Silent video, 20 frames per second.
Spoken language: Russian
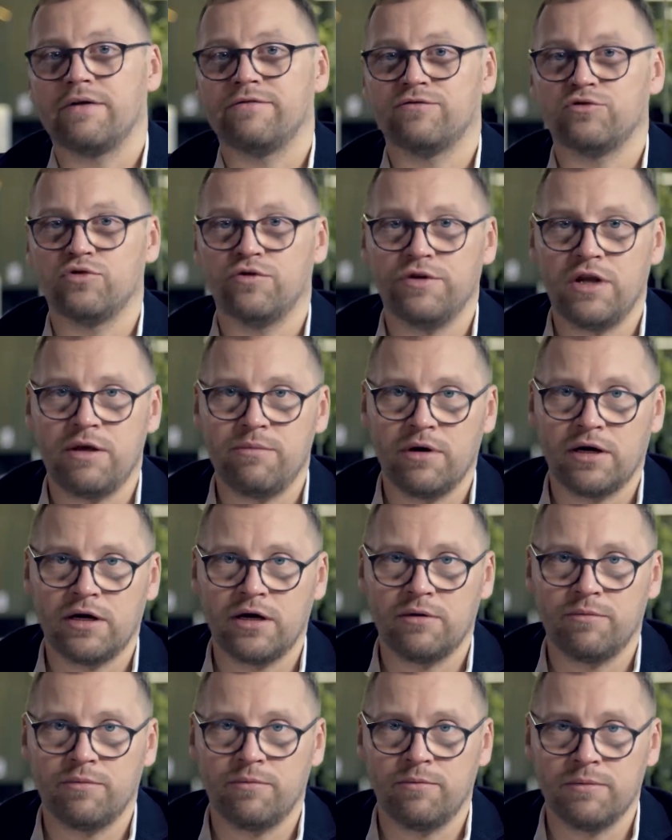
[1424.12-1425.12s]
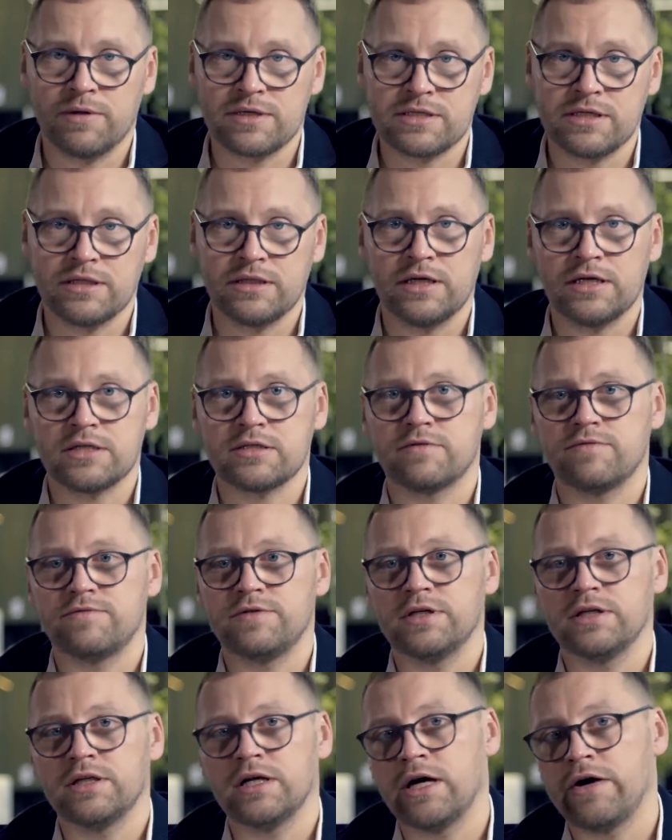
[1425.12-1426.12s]
В то время как Mercedes
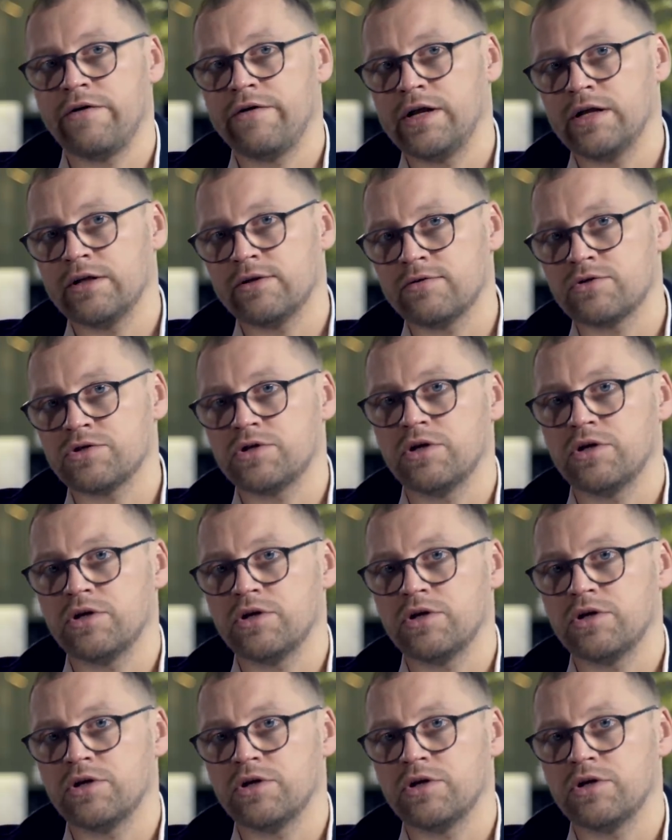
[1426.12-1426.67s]
всегда говорил о том,